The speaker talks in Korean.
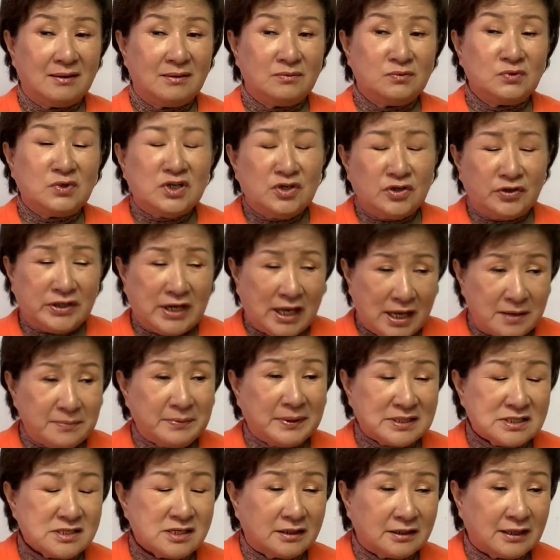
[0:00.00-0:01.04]
우리 연애
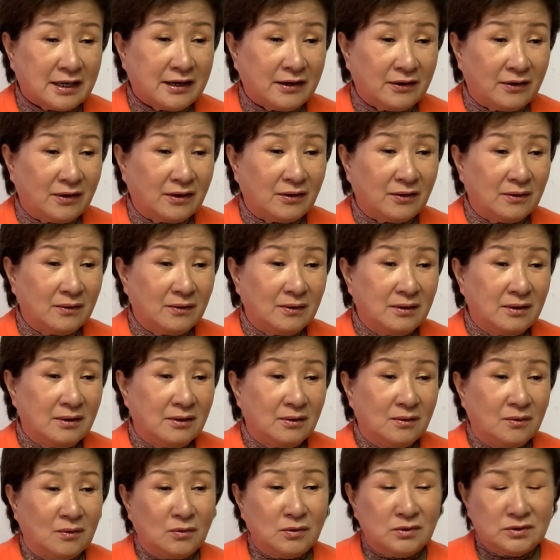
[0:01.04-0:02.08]
해봤잖아요.
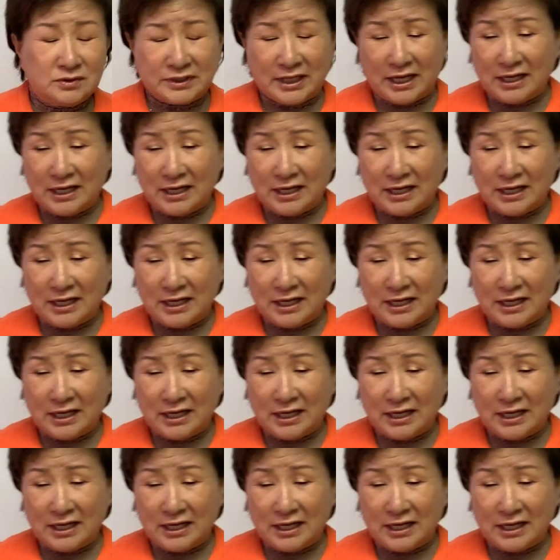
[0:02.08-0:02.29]
오늘